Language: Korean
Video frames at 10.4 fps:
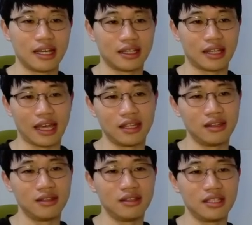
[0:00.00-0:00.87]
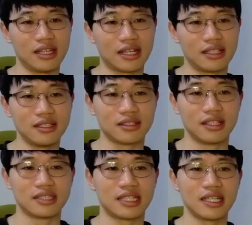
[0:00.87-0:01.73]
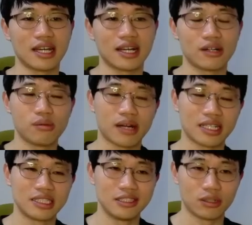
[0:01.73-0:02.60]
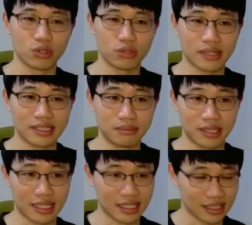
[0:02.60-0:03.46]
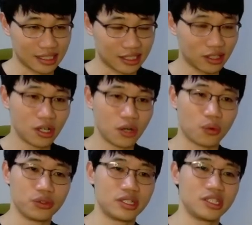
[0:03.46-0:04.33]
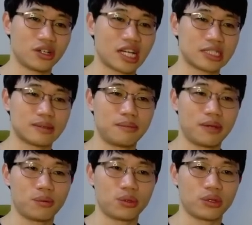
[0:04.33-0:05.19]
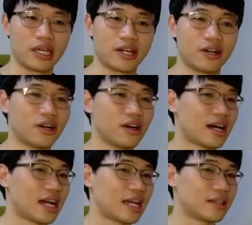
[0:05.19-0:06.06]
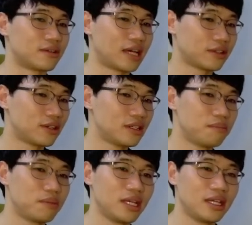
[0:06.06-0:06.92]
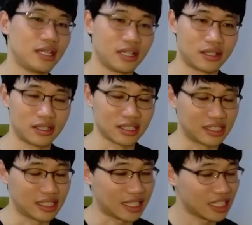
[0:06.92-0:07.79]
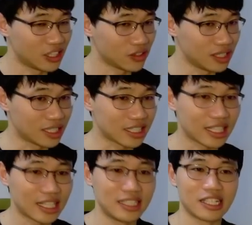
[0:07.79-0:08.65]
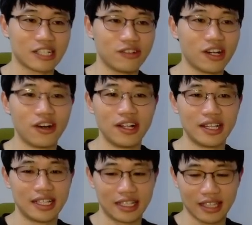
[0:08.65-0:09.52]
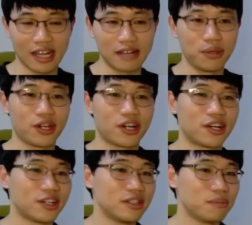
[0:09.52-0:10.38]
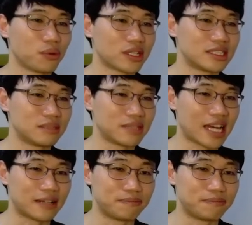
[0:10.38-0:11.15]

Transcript: than 이하는 생략하고 말하시는 경우도 많습니다. 그래서 오늘은 여기까지만 배워볼게요. I'd rather be here. 그냥 여기 있겠다는 얘기고요. 다음 표현 보겠습니다.